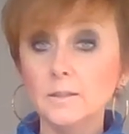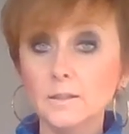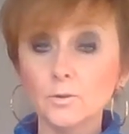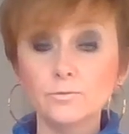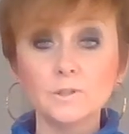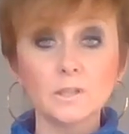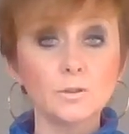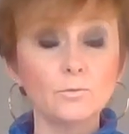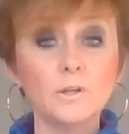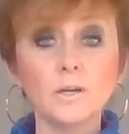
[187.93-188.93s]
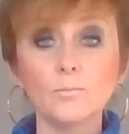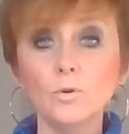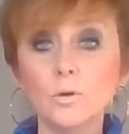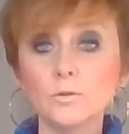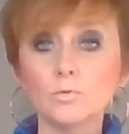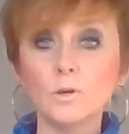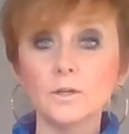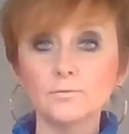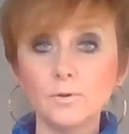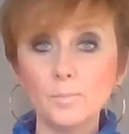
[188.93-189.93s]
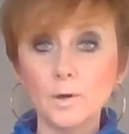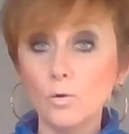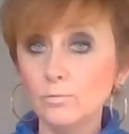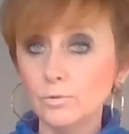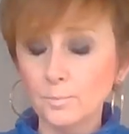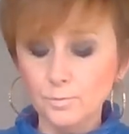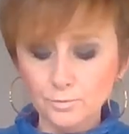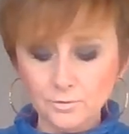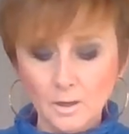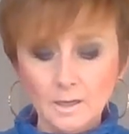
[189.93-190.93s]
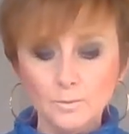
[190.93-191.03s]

y revenir régulièrement, hein, 3-4 fois par an, voire plus,